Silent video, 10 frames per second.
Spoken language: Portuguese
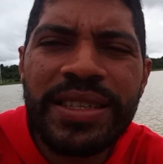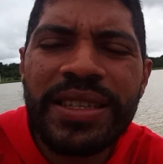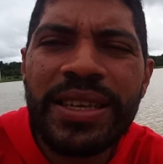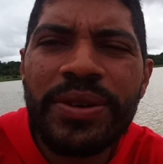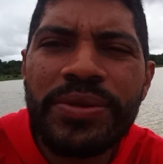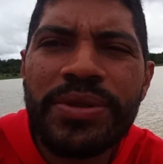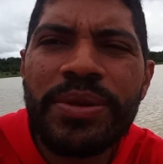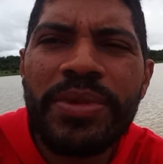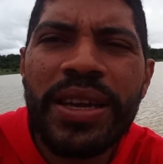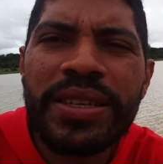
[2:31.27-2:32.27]
de Deus
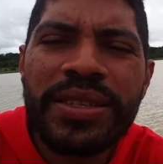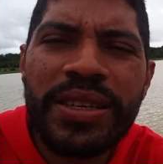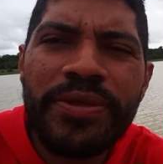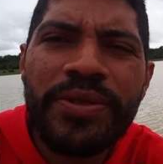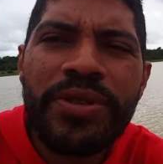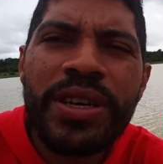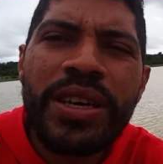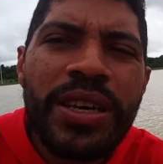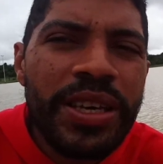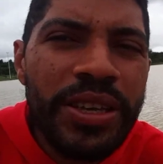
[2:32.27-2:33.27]
imerecível
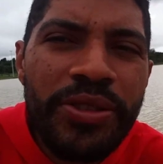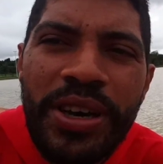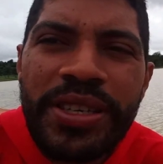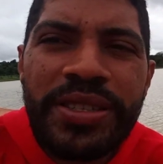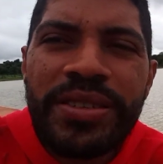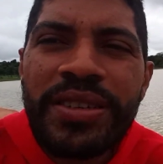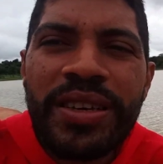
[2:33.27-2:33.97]
e nós